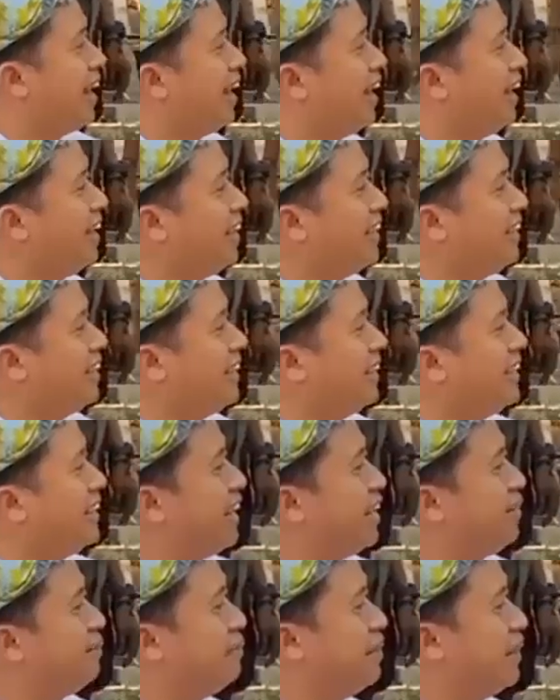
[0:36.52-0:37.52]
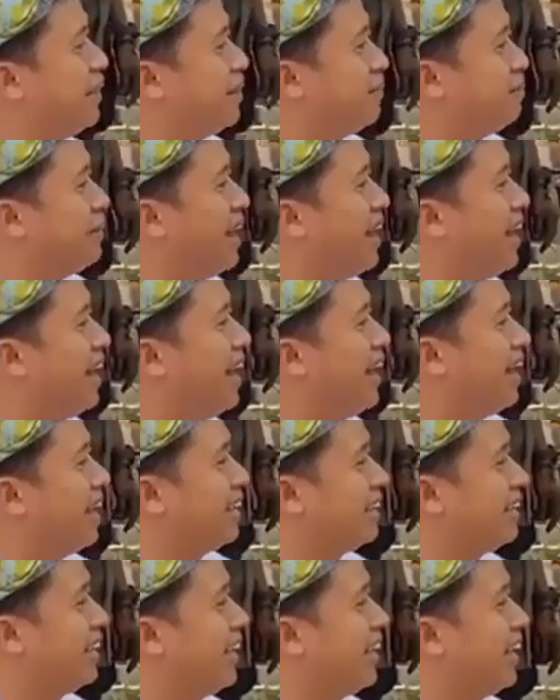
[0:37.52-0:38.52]
pasangan penantang petahana
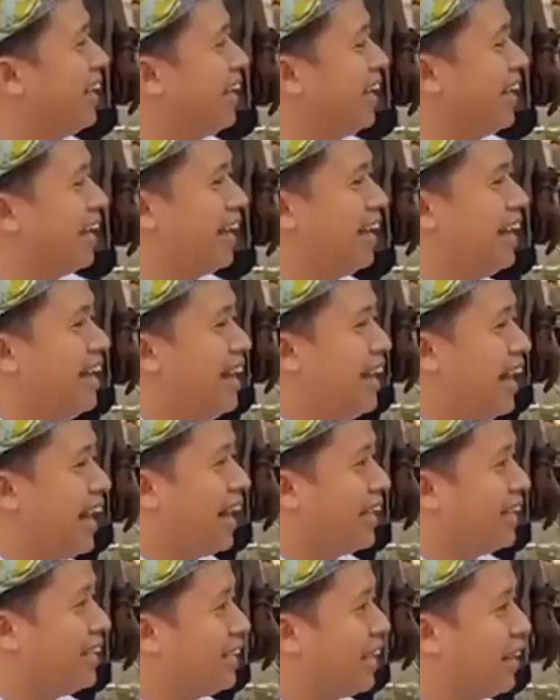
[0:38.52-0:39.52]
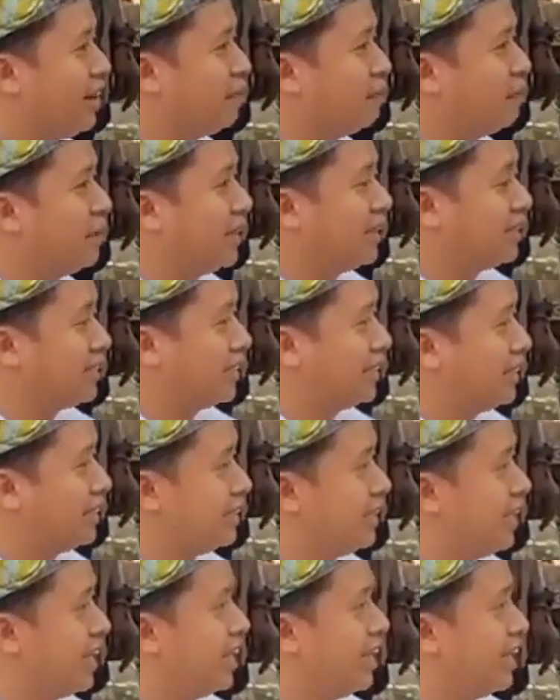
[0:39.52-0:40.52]
ini datang dengan didampingi